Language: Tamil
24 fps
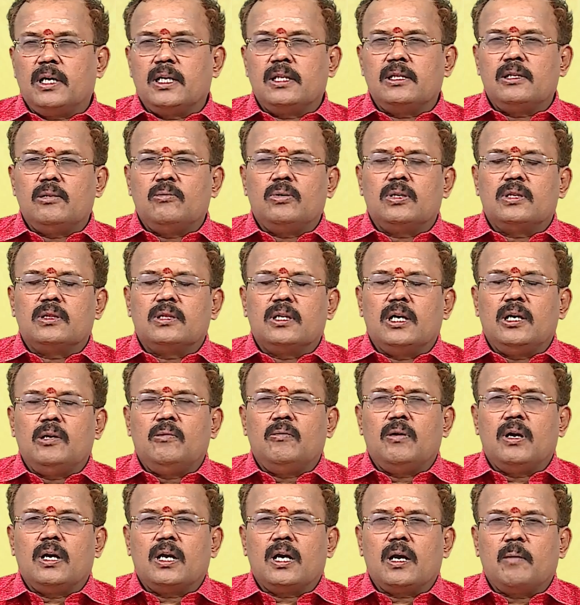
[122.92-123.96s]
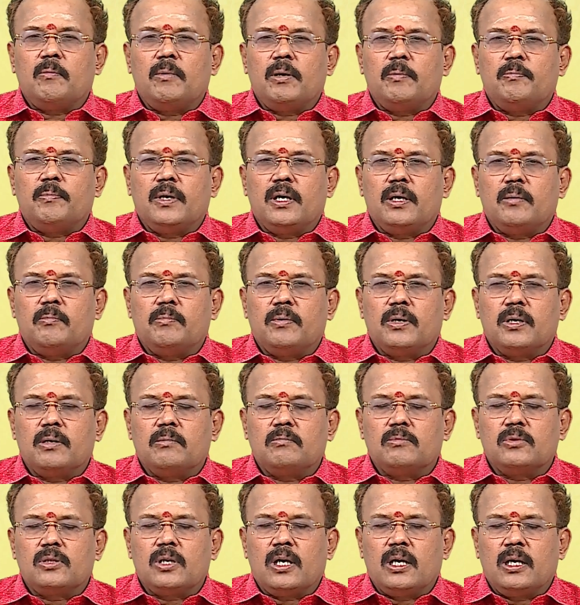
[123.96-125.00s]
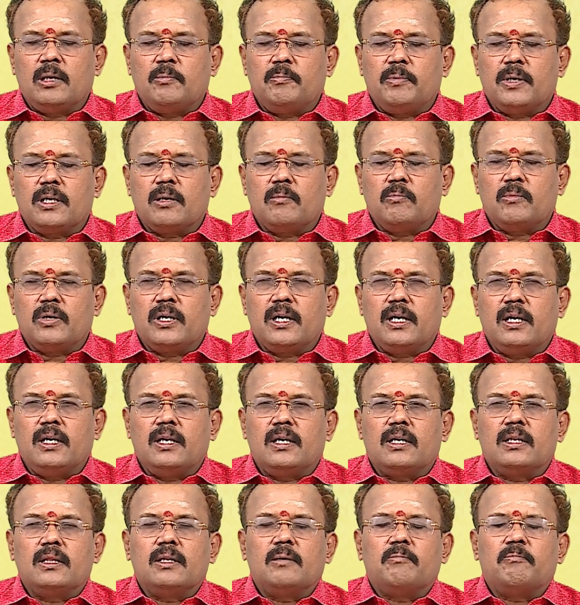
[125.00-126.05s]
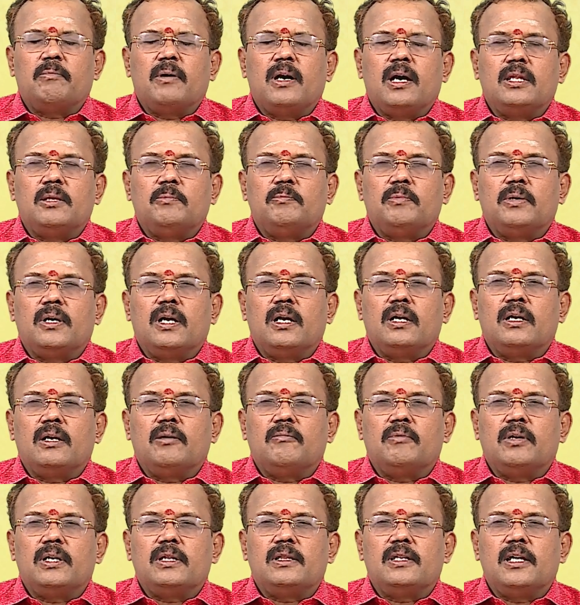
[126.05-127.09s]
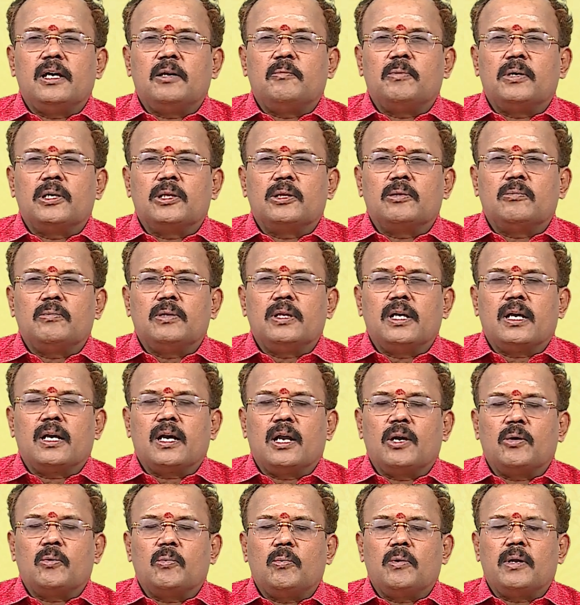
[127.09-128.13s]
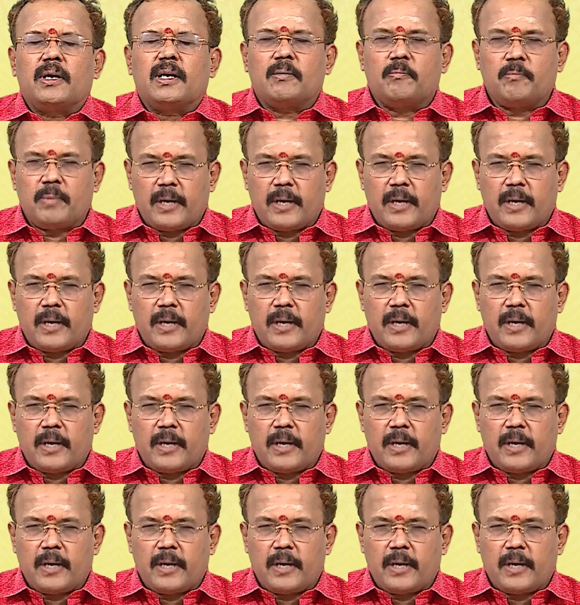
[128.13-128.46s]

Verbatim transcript: மனதில் ஒரு தெளிவான அமைப்பு ஏற்படும் தனிப்பட்ட முறையில் இருந்த பாதிப்புகள் நிவர்த்தி ஏற்படுத்துவதை கண்கூடாக